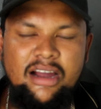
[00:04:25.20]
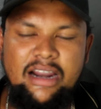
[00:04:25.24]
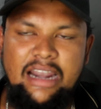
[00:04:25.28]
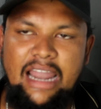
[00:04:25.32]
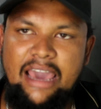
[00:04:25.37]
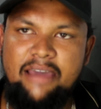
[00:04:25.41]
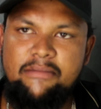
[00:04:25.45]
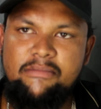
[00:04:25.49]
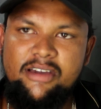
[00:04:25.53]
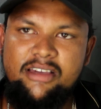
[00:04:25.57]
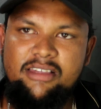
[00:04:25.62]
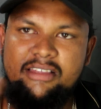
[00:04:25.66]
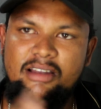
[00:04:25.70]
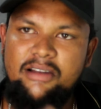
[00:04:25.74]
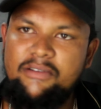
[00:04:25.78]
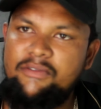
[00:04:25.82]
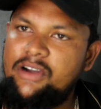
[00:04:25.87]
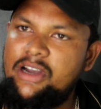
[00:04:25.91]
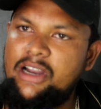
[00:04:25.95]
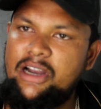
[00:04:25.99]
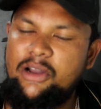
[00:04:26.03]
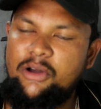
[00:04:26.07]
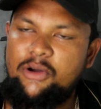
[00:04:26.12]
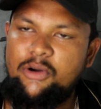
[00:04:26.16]
கிளைமேக்ஸில்
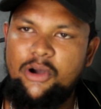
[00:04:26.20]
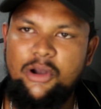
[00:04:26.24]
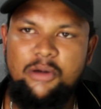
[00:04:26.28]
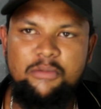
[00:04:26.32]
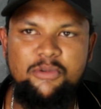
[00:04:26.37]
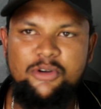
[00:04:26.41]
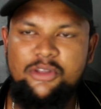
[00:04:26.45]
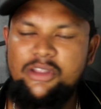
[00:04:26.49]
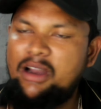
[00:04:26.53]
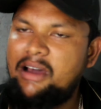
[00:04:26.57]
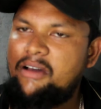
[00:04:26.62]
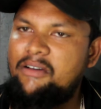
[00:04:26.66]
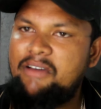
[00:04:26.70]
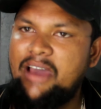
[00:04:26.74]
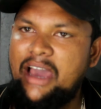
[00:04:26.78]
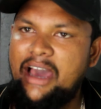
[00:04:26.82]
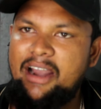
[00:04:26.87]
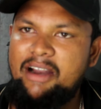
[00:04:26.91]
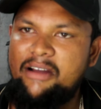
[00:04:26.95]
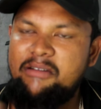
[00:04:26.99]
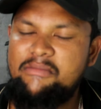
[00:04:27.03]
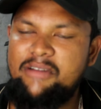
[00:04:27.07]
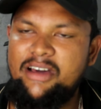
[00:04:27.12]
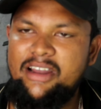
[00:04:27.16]
வில்லனை கொள்ளும் போதுலாம்
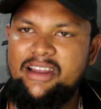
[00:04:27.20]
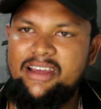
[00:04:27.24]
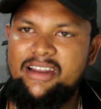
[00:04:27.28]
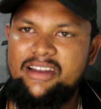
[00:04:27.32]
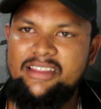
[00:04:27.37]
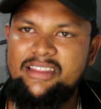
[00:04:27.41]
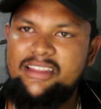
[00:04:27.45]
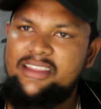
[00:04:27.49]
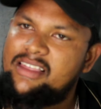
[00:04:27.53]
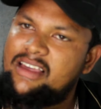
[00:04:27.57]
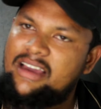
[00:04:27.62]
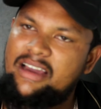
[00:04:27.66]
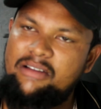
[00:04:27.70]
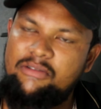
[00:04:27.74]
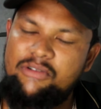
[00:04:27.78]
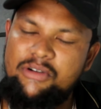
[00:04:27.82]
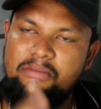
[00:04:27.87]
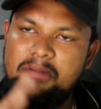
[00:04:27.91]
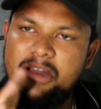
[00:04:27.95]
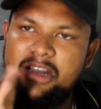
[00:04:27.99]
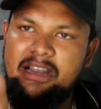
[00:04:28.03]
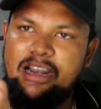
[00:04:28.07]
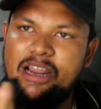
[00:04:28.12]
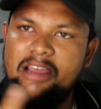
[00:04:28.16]
வேற மாதிரி இருந்துச்சுங்க
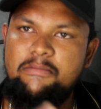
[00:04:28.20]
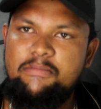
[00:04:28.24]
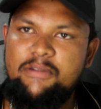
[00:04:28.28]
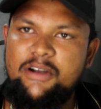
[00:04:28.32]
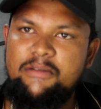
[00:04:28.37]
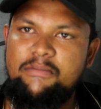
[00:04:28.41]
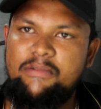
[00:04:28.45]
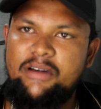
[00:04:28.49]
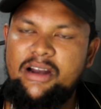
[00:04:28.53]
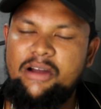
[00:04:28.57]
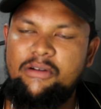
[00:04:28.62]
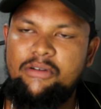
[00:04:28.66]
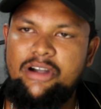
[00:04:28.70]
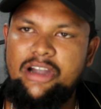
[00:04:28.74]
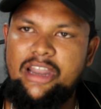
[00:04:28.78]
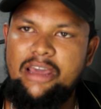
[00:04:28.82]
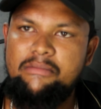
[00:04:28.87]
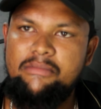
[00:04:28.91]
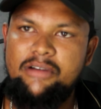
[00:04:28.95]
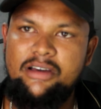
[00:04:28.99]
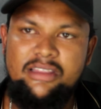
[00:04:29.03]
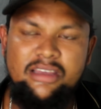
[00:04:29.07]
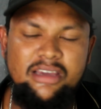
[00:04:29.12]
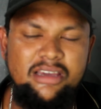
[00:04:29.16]
உண்மையாக ட்ரை பண்ணி பாருங்க ஒரு
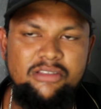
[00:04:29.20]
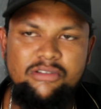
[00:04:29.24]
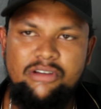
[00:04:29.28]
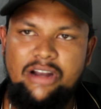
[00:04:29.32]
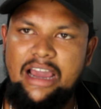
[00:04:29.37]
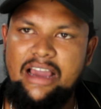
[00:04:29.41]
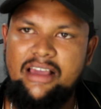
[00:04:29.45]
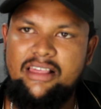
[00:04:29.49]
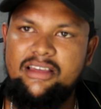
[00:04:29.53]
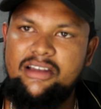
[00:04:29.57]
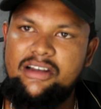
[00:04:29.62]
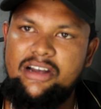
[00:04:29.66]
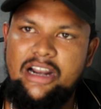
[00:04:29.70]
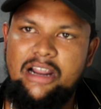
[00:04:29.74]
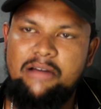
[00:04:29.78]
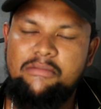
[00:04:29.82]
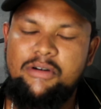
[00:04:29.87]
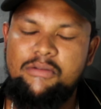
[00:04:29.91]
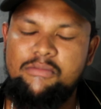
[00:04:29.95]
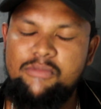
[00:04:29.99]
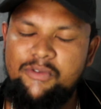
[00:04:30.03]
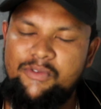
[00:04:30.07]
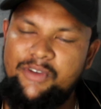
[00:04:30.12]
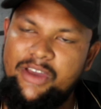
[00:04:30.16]
டைம் அது இது ஒரு ஆக்ஷன்
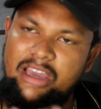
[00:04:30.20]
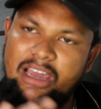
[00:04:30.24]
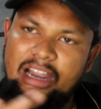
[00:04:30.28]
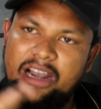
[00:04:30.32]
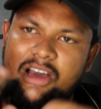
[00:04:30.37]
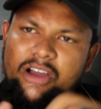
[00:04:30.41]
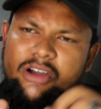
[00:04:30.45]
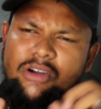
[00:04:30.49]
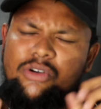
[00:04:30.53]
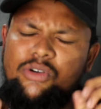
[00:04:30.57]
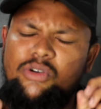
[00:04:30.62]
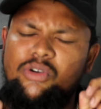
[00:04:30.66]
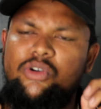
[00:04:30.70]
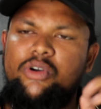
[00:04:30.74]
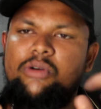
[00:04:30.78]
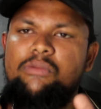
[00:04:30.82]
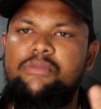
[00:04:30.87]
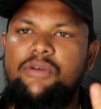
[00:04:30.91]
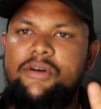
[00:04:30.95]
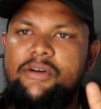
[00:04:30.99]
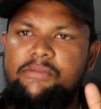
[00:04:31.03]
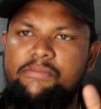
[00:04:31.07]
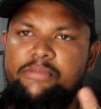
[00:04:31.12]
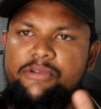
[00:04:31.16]
ட்ராமா மூவி எனக்கு
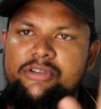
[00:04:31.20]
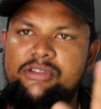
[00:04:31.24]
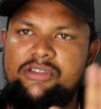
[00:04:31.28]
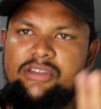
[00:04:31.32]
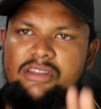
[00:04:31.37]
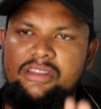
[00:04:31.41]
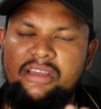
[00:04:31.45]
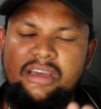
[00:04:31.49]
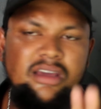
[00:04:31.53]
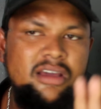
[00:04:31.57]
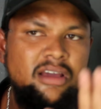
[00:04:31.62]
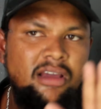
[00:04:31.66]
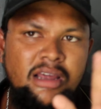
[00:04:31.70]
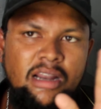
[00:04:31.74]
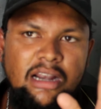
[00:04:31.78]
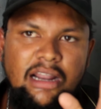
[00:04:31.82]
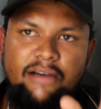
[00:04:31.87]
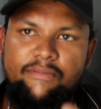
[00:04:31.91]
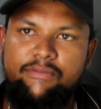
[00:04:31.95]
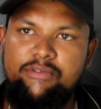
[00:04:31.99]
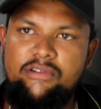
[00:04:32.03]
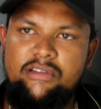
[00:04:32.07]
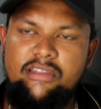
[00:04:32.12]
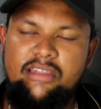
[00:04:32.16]
ரொம்பவே பிடிச்சது
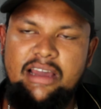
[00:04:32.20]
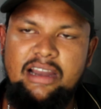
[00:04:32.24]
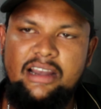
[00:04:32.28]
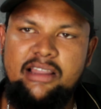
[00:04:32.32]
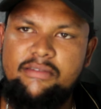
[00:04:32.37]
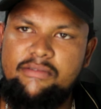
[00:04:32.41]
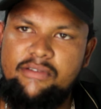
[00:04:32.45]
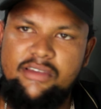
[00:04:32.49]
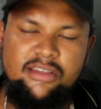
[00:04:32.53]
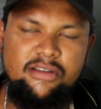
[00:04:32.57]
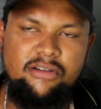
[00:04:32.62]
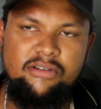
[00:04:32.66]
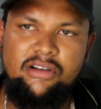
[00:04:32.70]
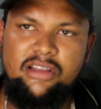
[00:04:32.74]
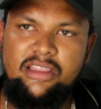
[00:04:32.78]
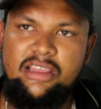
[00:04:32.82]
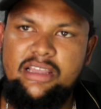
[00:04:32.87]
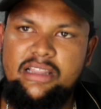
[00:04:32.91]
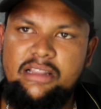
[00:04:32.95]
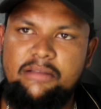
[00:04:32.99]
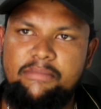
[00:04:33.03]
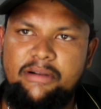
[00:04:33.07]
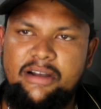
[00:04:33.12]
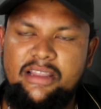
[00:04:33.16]
நான் ஃபுல் சாட்டிஸ்ஃபேக்ஷனோட
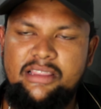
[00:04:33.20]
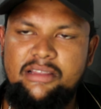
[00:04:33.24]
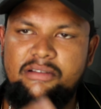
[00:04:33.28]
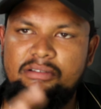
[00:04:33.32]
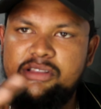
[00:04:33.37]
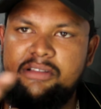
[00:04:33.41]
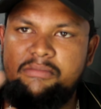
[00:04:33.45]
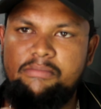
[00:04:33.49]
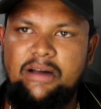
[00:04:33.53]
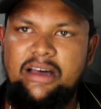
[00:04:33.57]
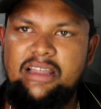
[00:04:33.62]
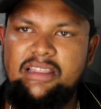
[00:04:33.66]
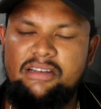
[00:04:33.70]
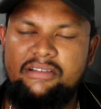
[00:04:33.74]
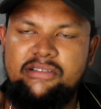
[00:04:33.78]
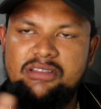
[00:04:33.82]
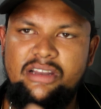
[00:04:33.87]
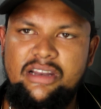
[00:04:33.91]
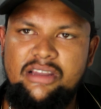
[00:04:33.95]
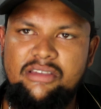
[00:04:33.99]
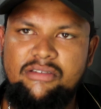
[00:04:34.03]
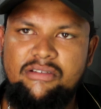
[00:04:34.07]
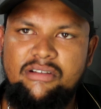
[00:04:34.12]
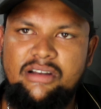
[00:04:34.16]
தான் இந்த படத்தை வந்து பார்த்துட்டு
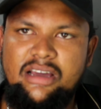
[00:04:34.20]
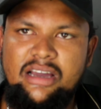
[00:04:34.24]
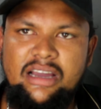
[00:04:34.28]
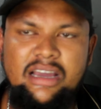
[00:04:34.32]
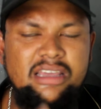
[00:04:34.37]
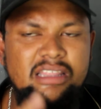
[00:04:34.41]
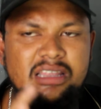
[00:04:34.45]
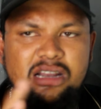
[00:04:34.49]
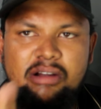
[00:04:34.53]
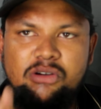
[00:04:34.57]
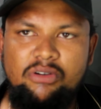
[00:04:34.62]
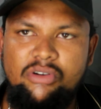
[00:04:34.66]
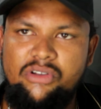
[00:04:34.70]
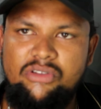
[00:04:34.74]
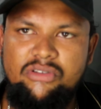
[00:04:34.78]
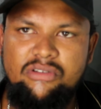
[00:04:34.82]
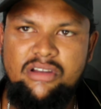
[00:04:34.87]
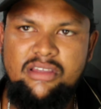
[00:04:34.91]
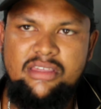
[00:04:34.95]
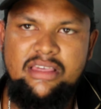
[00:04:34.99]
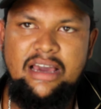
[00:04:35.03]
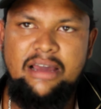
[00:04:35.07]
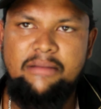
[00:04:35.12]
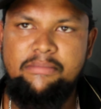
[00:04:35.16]
வந்தேனே சொல்லாங்க இதை நான் உங்கள்கிட்ட
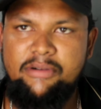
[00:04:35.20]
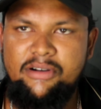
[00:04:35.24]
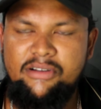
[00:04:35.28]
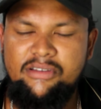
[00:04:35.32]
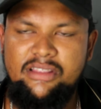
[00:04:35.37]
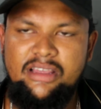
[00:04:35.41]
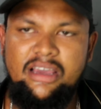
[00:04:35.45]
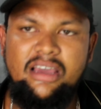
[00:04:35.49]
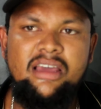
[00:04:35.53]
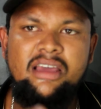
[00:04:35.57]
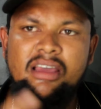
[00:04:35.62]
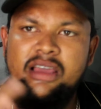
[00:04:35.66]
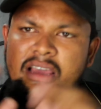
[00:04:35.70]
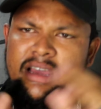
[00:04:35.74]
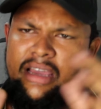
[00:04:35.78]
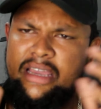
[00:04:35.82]
சொல்லி ஷேர் பண்ணுவேன்